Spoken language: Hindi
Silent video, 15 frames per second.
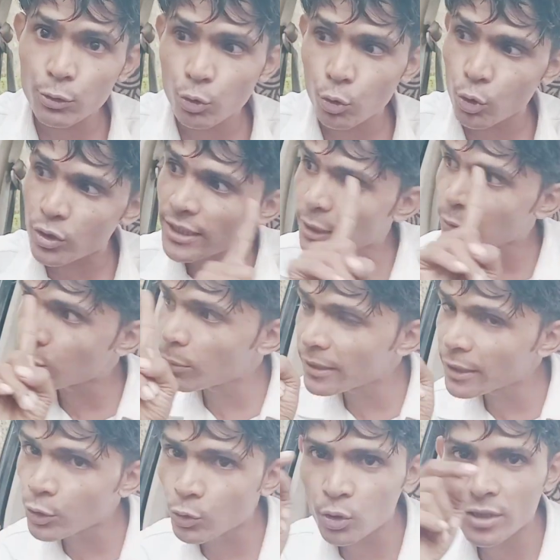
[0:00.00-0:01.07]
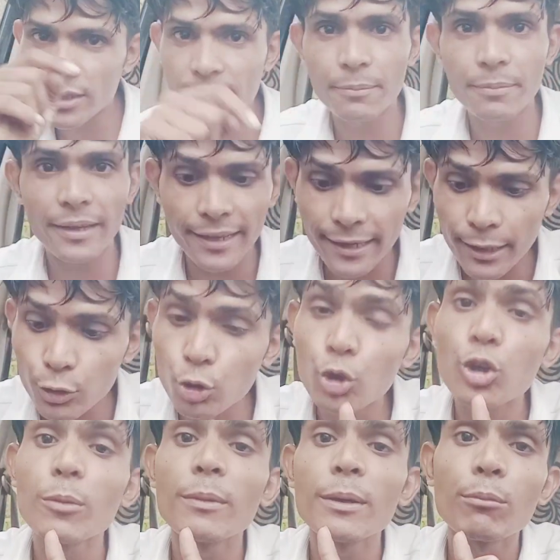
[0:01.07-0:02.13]
दोस्त है वो मेरी दोस्त की बहन है
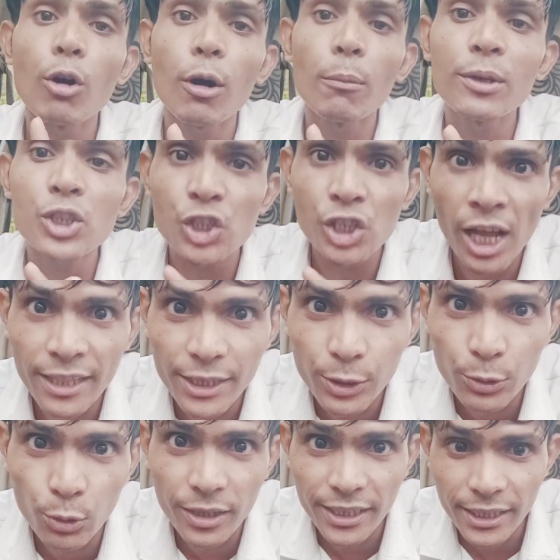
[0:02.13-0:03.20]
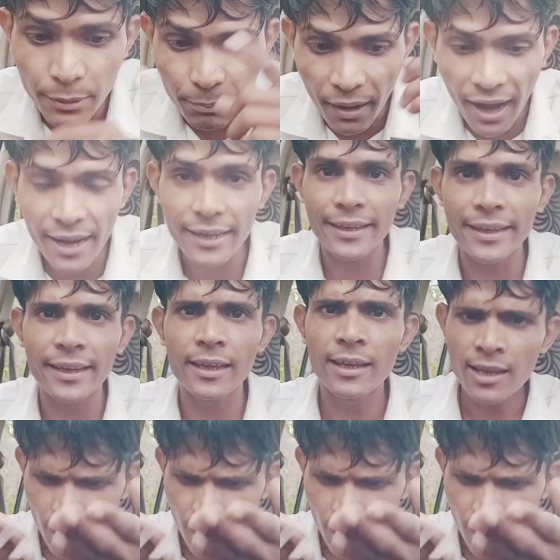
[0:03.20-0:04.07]
दोनों में मोहब्बत शादी हो गई भाग के